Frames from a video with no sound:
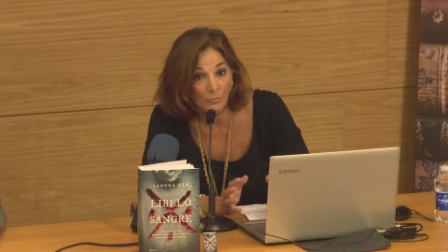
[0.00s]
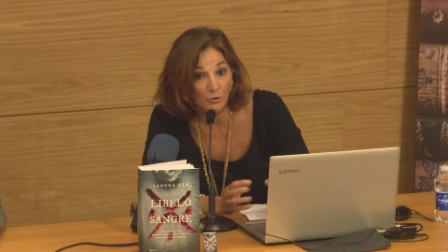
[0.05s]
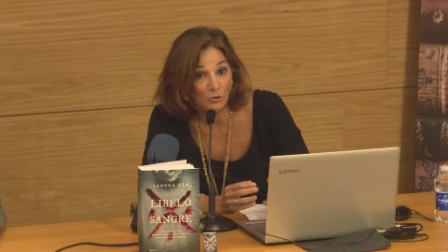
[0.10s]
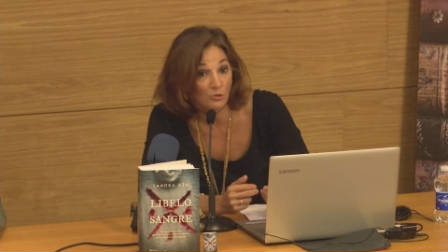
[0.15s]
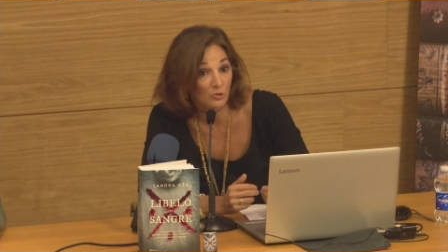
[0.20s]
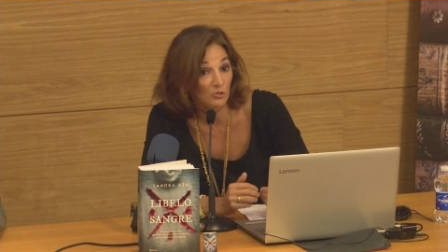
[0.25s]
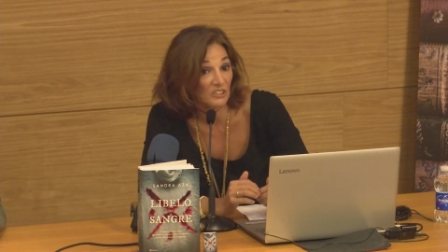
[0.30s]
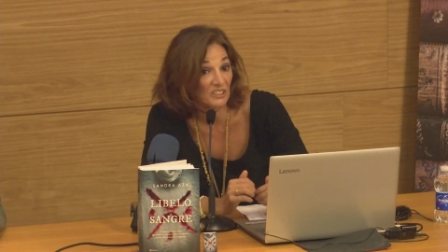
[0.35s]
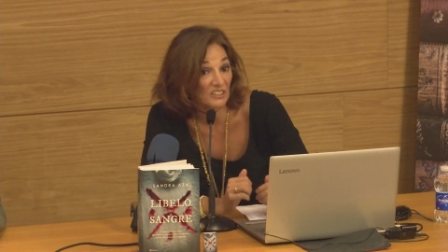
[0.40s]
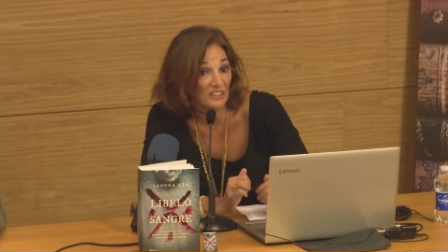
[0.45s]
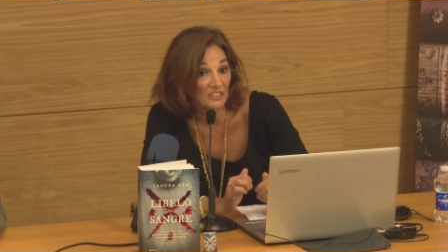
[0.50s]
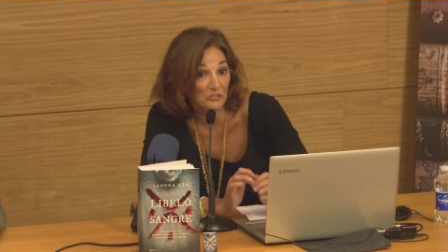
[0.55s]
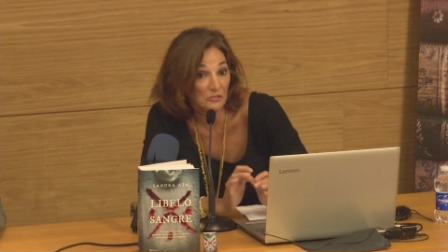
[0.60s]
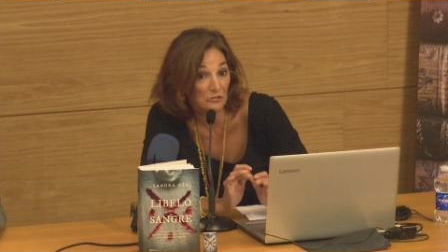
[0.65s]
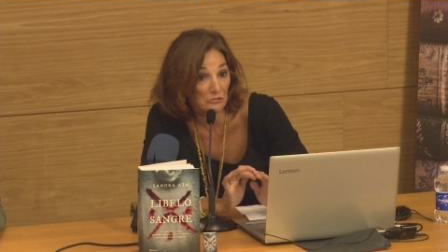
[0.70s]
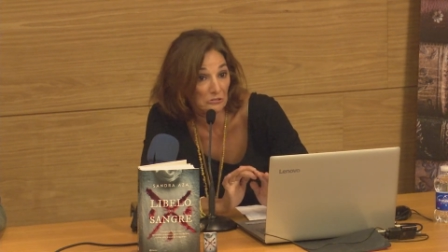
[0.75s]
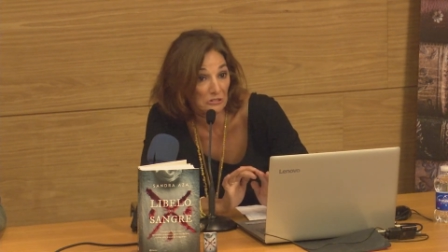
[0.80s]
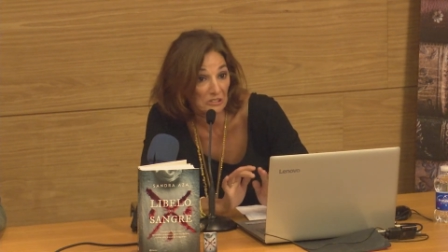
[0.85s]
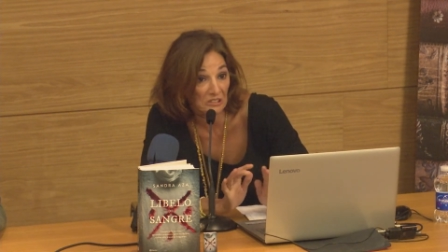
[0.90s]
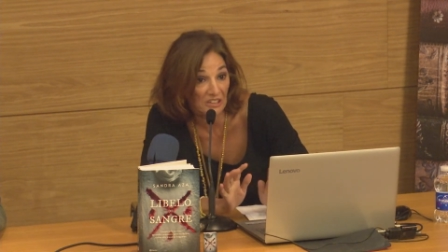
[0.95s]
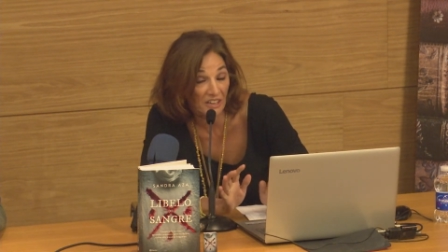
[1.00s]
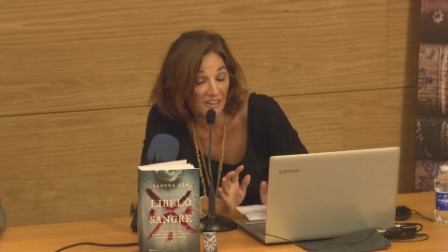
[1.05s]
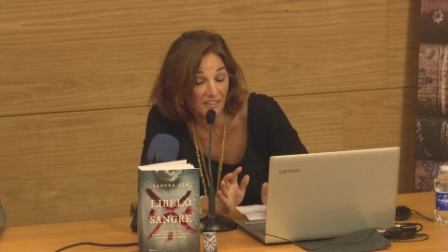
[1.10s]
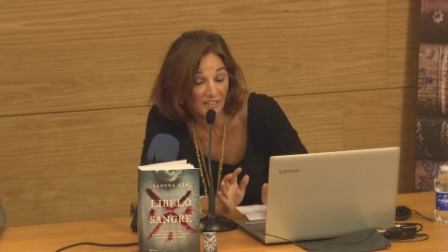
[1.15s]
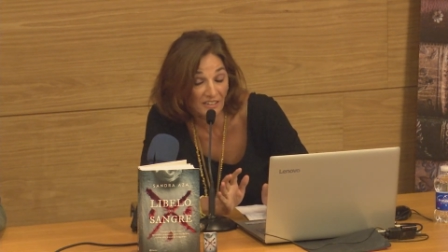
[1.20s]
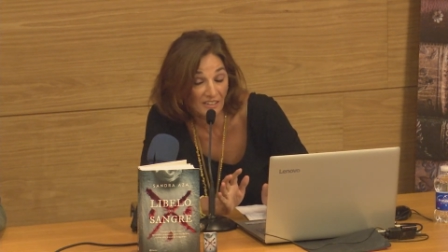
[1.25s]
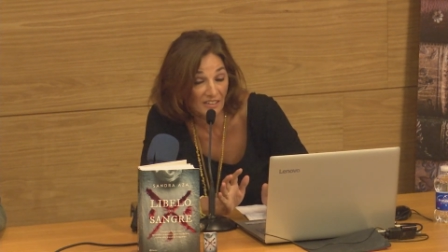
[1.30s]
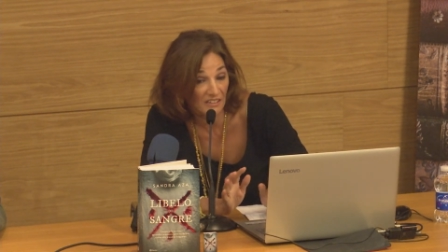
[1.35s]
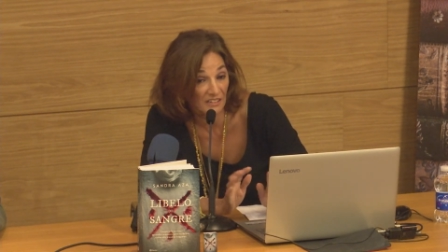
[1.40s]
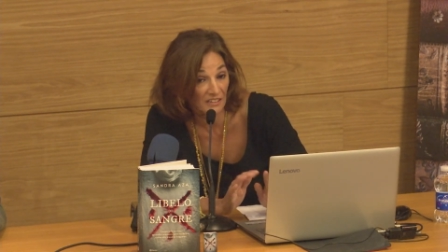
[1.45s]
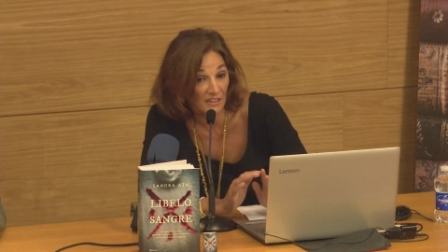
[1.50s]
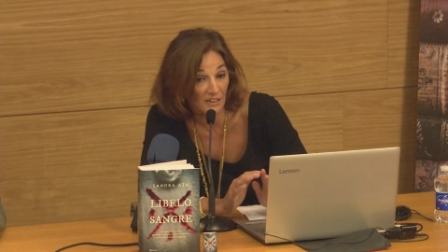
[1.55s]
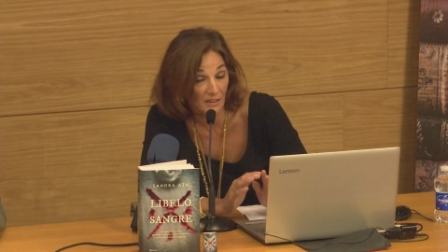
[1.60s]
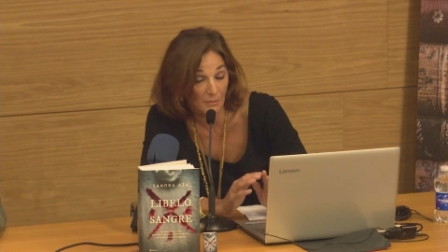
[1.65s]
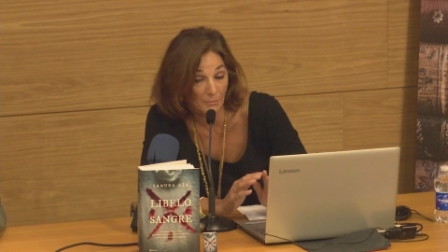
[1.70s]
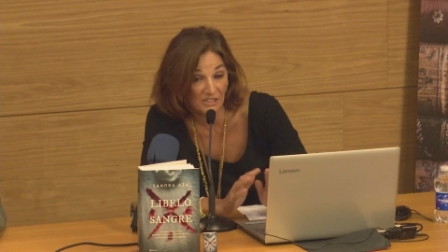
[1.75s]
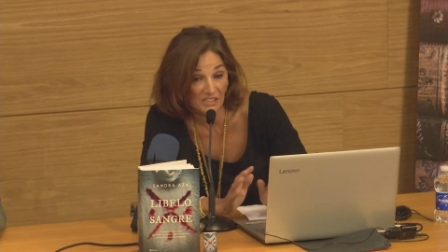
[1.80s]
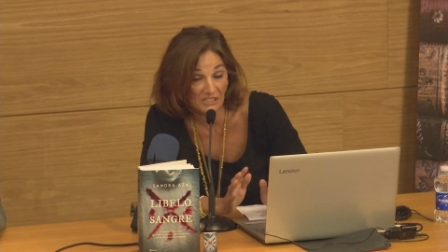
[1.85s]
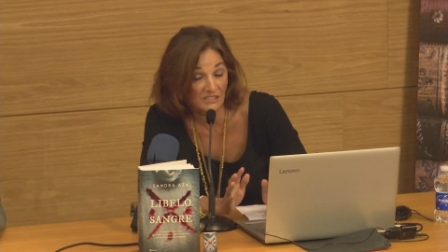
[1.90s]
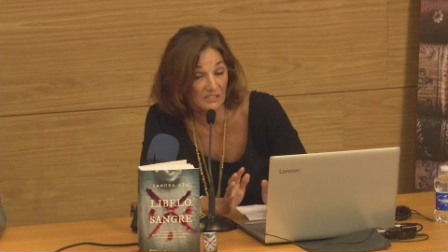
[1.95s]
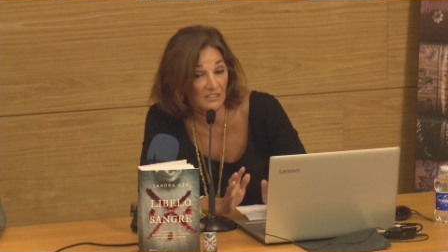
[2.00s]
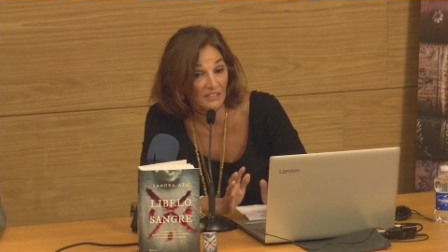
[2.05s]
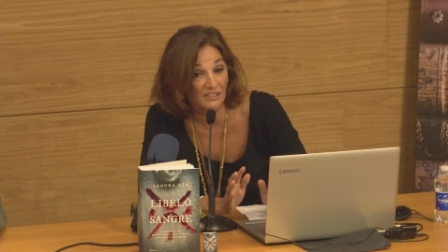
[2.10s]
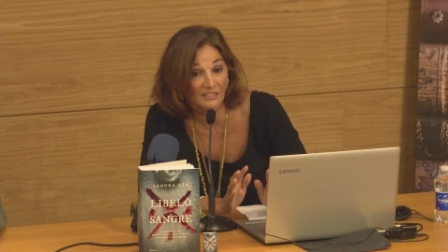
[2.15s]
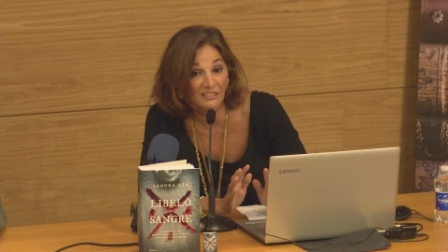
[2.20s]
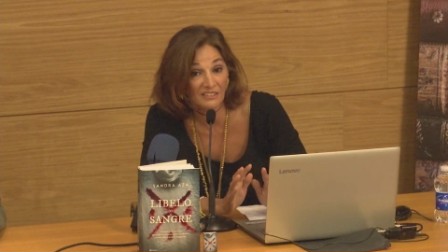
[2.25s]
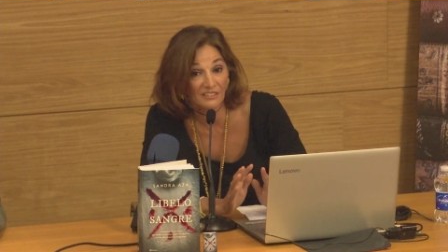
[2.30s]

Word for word: por no tener, yo no tenía ni, la más